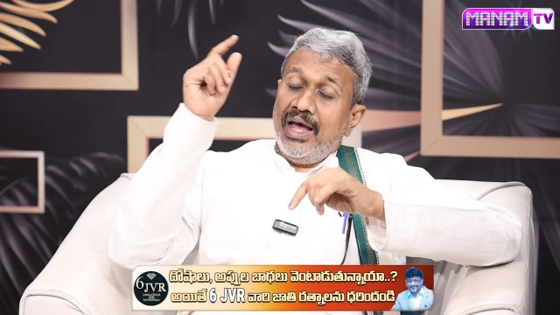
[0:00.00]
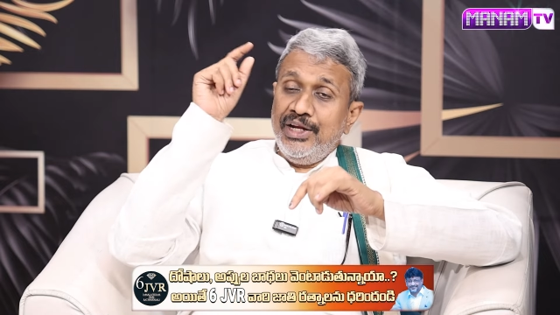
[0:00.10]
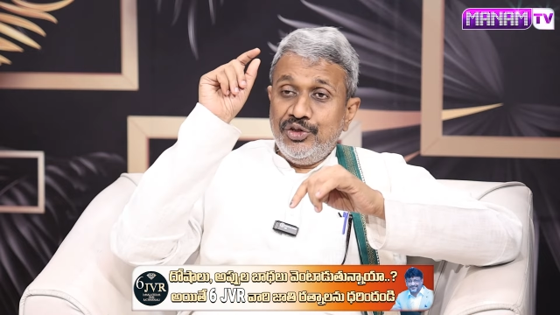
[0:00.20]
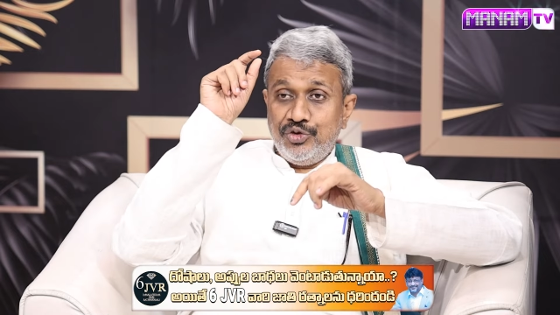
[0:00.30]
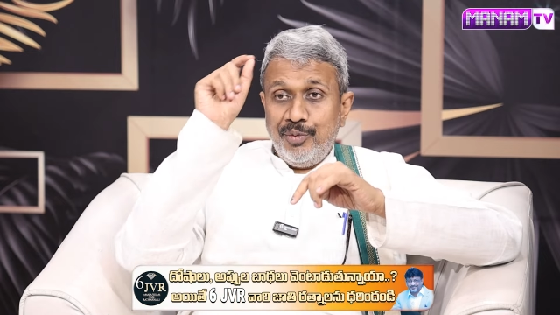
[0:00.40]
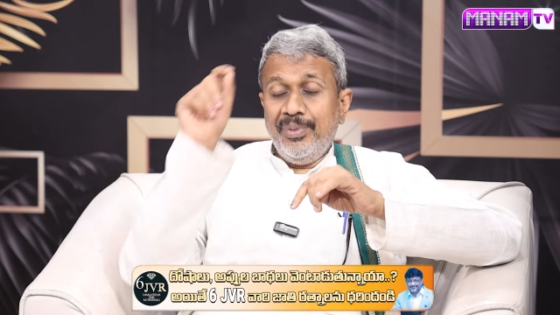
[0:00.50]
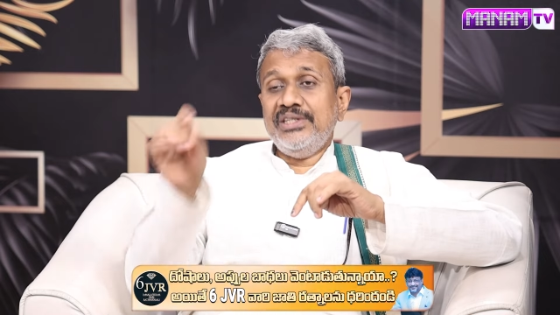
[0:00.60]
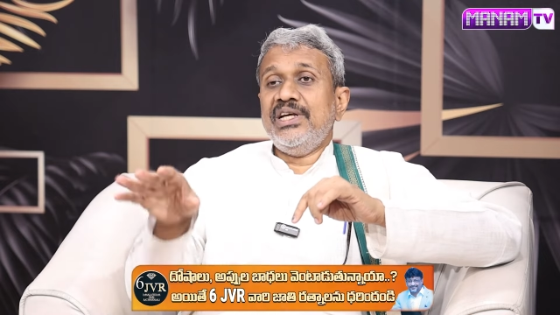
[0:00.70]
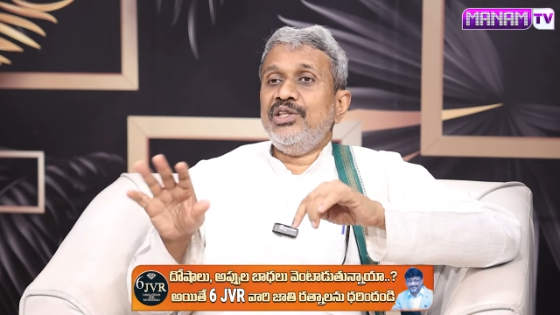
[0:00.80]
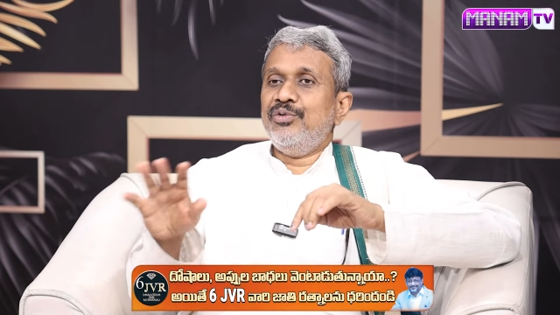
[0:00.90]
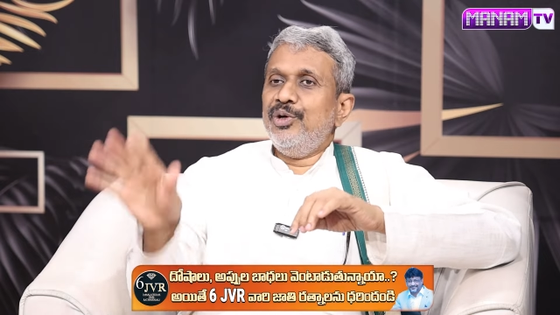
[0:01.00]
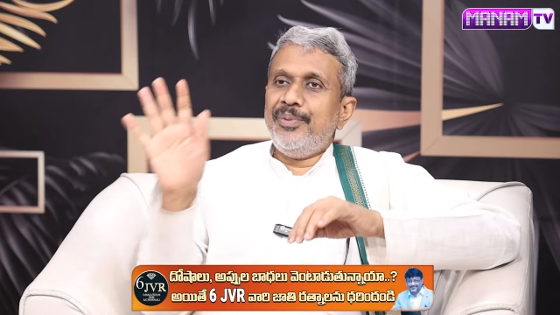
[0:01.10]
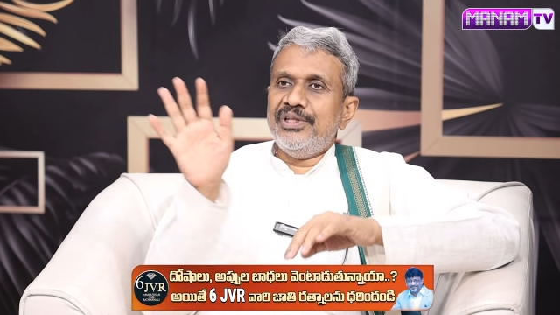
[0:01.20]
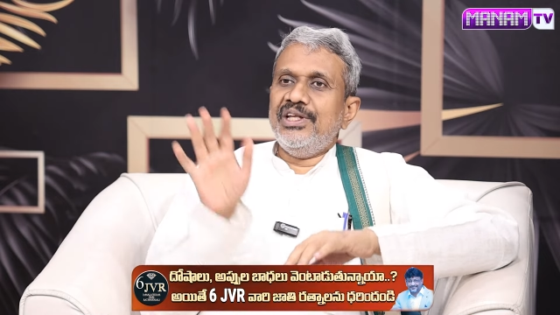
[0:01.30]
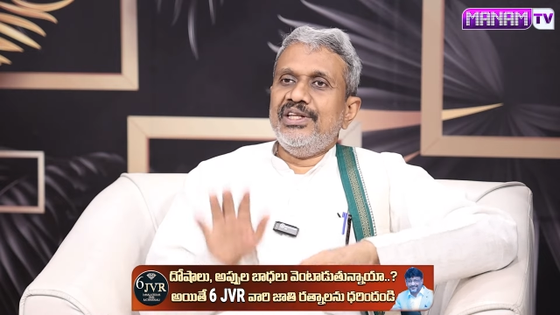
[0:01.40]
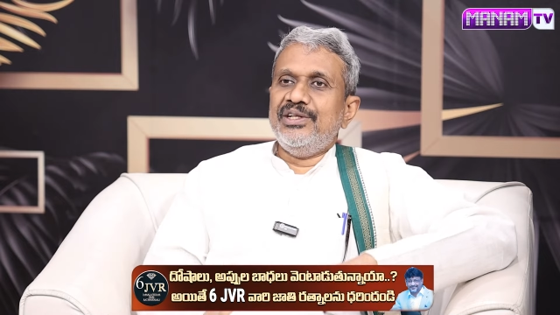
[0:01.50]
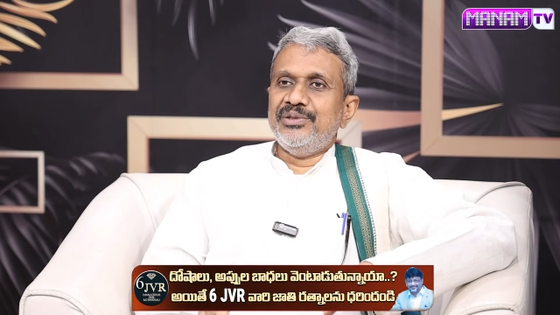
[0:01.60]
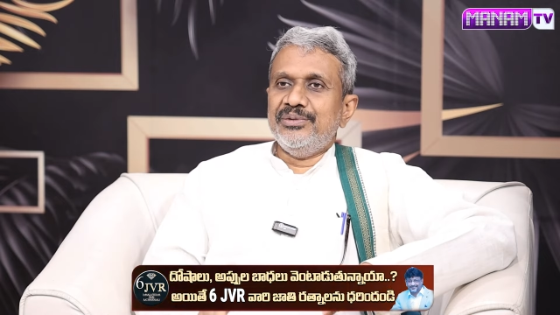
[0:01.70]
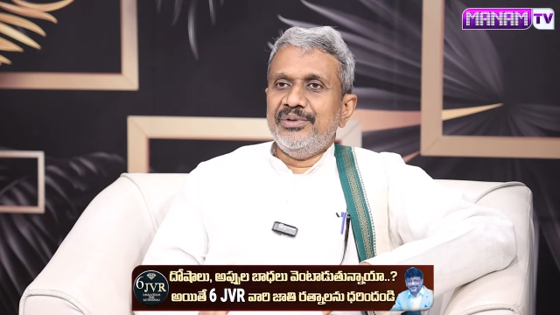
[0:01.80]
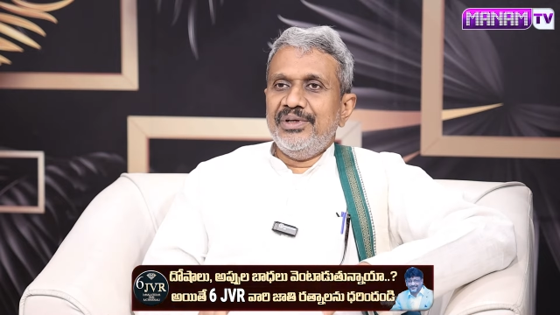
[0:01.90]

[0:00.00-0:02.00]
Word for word: ఆయనకి తొంభై శాతం ఓడిపోతానని తెలుసు